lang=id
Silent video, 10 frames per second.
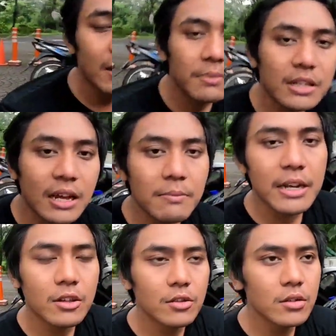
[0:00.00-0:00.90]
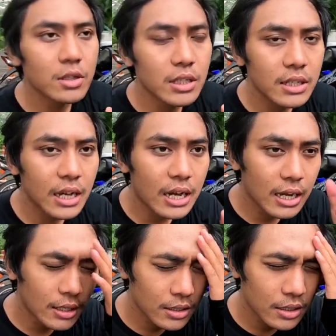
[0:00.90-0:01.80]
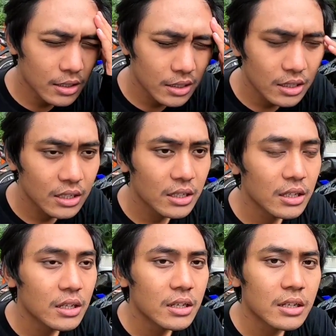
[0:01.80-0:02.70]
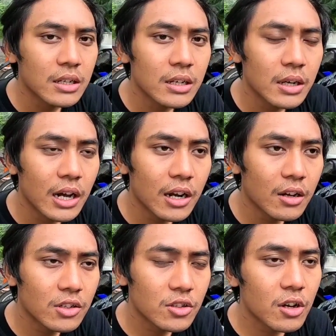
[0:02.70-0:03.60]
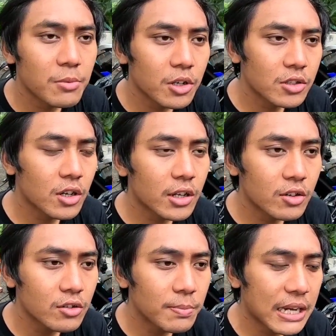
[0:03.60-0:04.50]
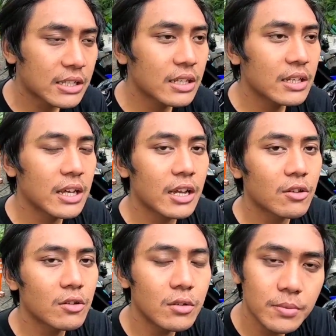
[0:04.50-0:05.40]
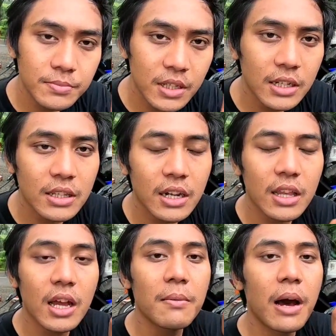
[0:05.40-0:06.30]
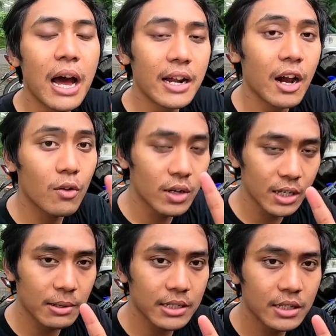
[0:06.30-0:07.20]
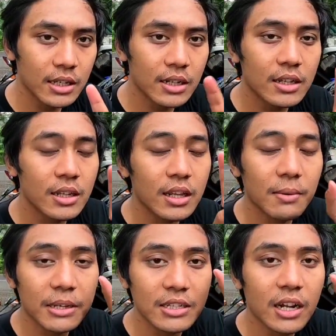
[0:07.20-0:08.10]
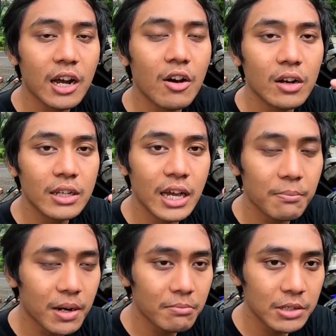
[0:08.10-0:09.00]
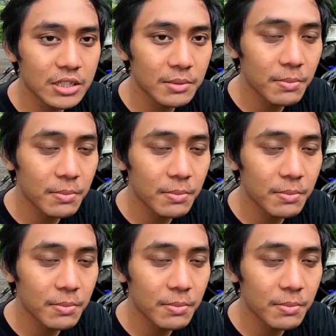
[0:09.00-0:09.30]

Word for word: yang pertama itu dia kalau sok bocor itu pastinya itu ciri-cirinya ada oli pastinya ciri-cirinya pasti ada oli yang merembes di